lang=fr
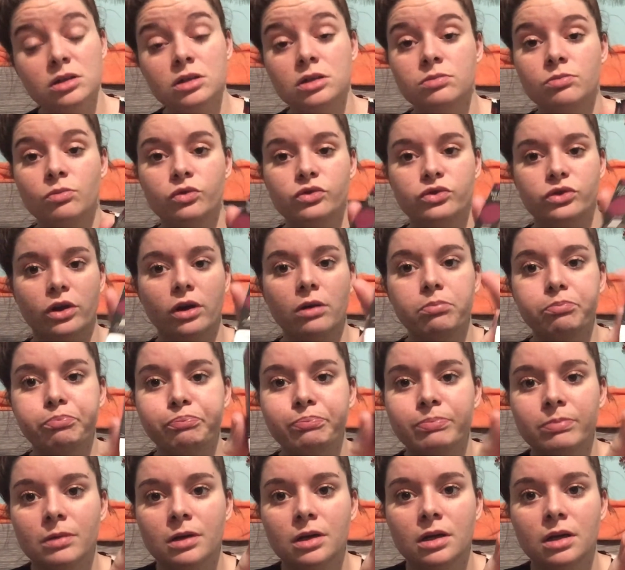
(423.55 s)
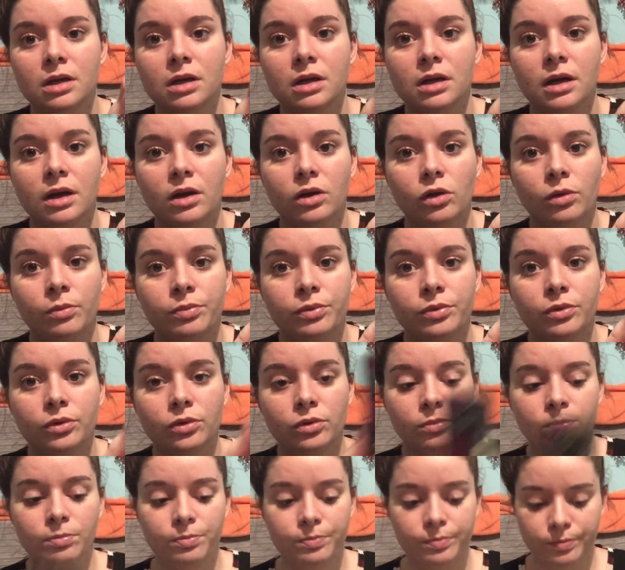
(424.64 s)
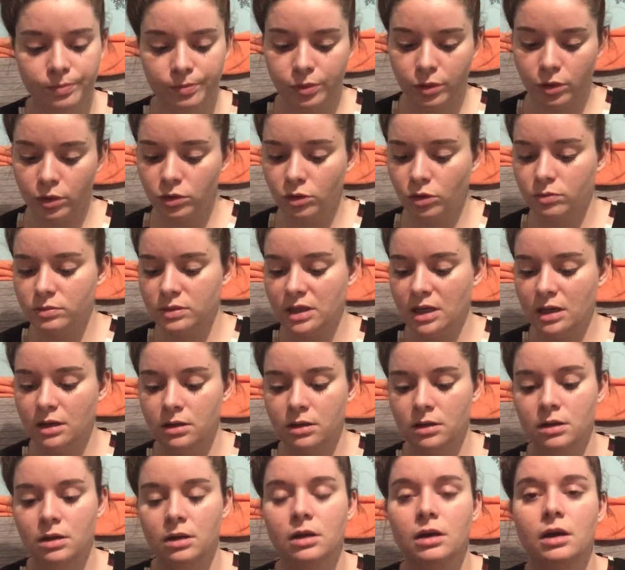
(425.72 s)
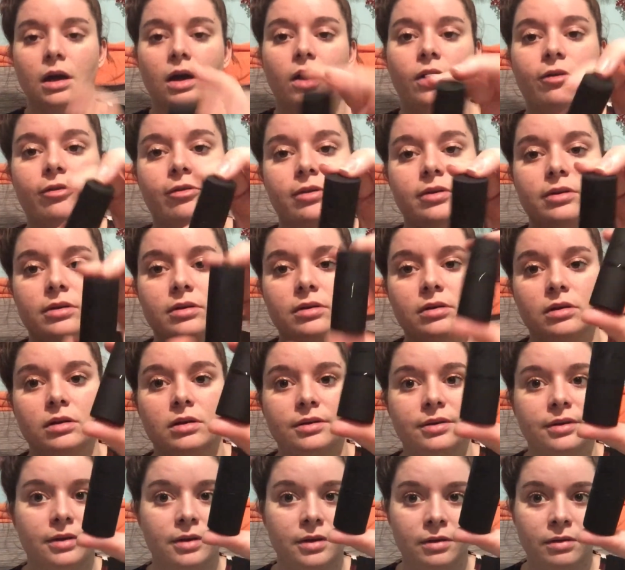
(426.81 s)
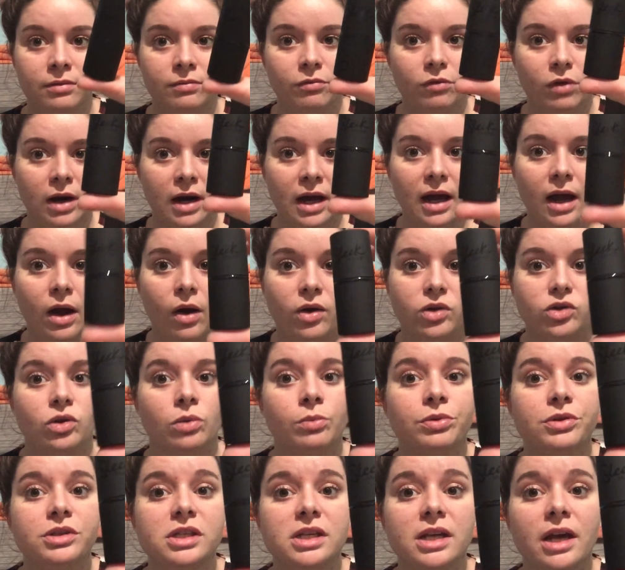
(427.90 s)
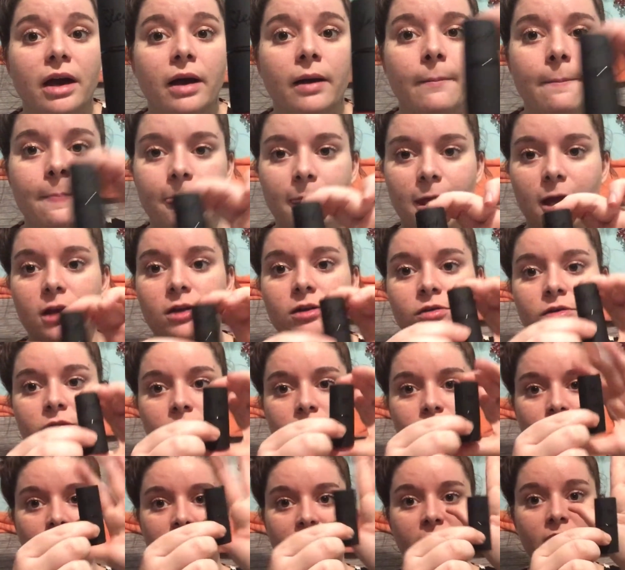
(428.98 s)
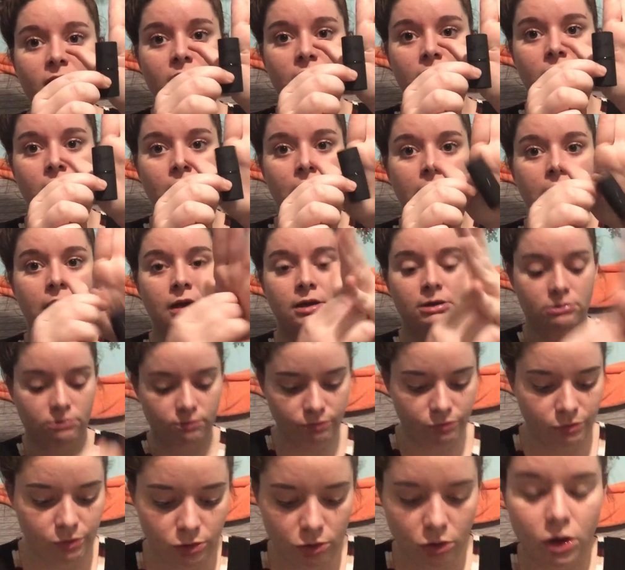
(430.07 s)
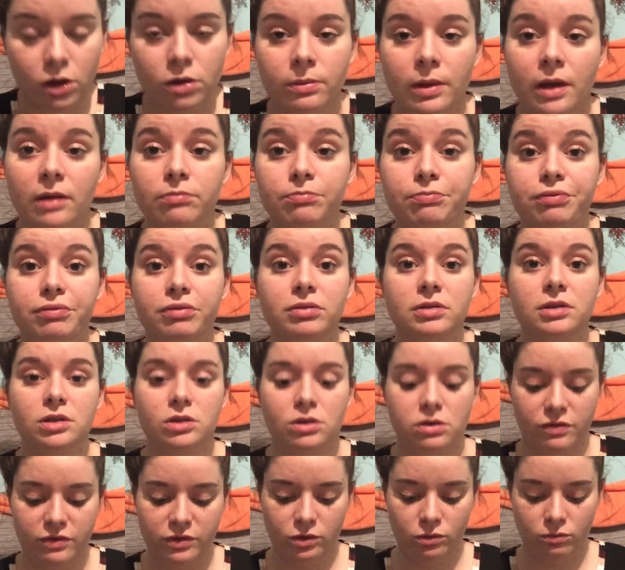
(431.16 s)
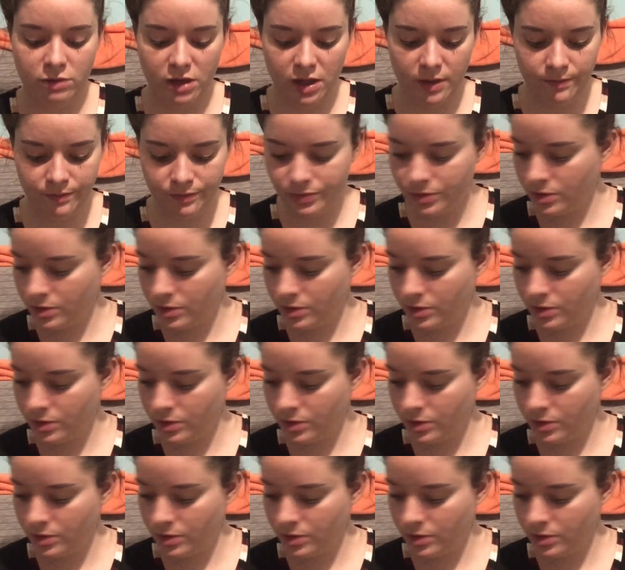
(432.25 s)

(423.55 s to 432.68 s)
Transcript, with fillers: Smozer. Un peu prunes comme ça. Oh. voilà. Alors ils sont petits, hein Vous voyez oh, eh ben, Si je le fais tomber.